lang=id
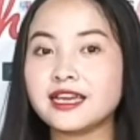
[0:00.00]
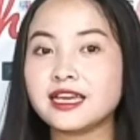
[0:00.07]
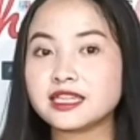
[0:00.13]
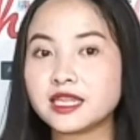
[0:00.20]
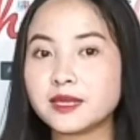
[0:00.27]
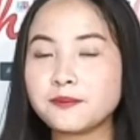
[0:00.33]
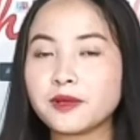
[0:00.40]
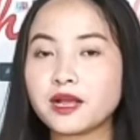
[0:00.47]

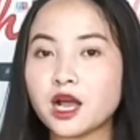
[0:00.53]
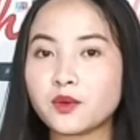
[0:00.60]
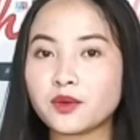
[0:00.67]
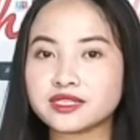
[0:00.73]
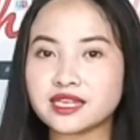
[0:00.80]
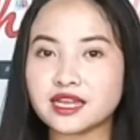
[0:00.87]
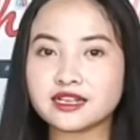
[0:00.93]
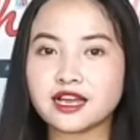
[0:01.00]
Tim
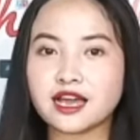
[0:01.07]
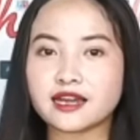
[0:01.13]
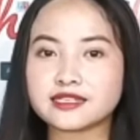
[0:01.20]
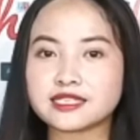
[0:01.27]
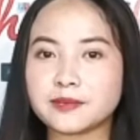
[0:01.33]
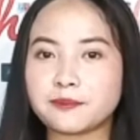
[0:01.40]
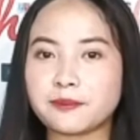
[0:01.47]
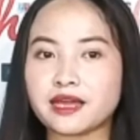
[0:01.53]
pengawasan
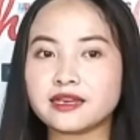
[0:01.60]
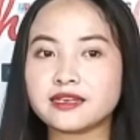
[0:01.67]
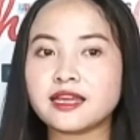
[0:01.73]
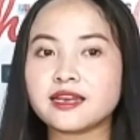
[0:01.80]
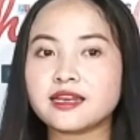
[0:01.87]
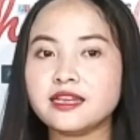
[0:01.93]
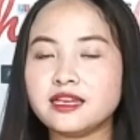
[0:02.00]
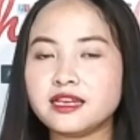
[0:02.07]
kearsipan
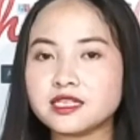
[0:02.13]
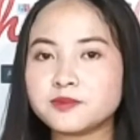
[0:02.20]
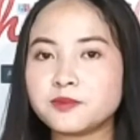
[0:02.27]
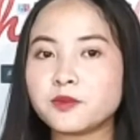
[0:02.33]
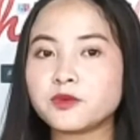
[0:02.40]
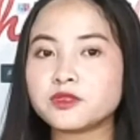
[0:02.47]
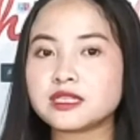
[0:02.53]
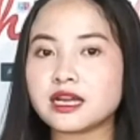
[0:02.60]
dari Dinas
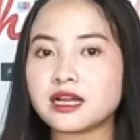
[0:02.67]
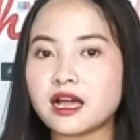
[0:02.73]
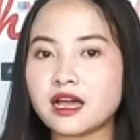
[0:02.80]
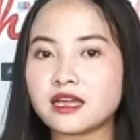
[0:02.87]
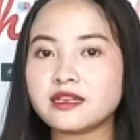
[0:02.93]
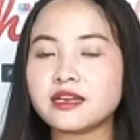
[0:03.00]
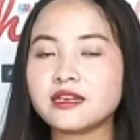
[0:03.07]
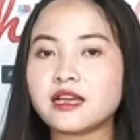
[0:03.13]

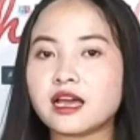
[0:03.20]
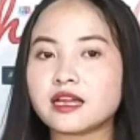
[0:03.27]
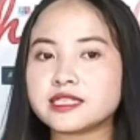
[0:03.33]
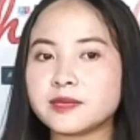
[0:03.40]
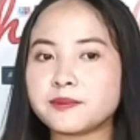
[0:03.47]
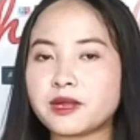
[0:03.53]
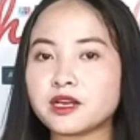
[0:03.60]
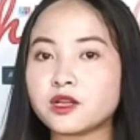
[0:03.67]
Perpustakaan dan
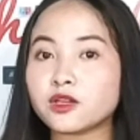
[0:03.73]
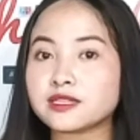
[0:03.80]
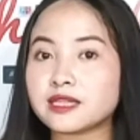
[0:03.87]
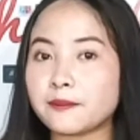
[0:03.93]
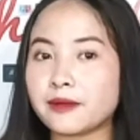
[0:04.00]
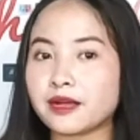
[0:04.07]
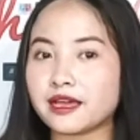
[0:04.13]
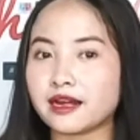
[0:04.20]
Kearsipan Kota
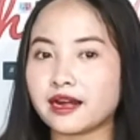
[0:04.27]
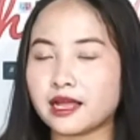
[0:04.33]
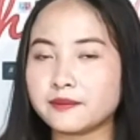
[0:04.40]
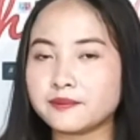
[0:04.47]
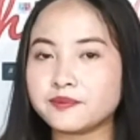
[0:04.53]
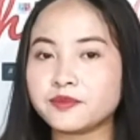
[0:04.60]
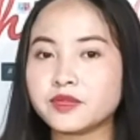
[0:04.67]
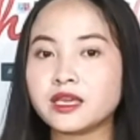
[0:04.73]

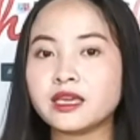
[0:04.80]
Pagaralam